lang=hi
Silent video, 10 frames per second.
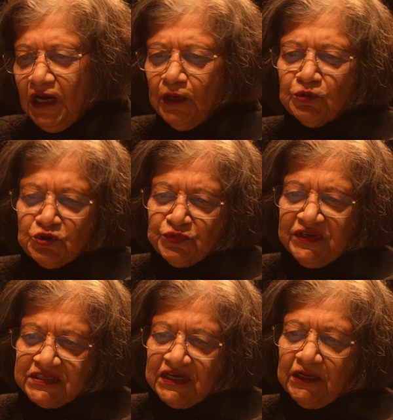अब
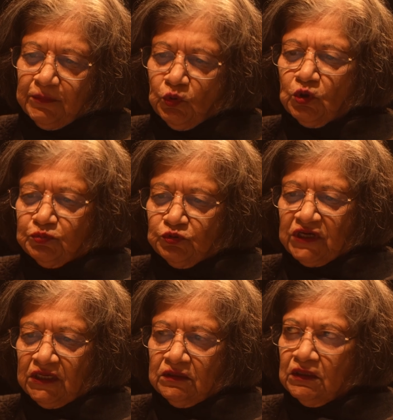खुशवंत सिंह का बोल
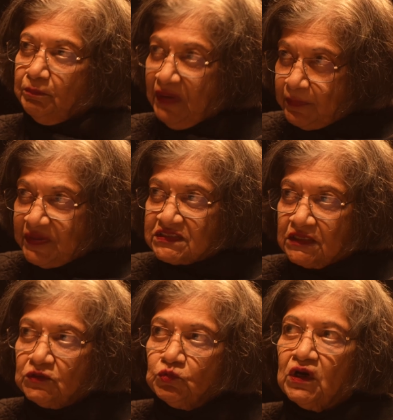फूटा मैं पैसे
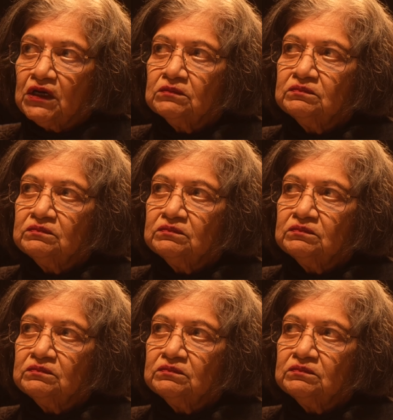नहीं दूंगा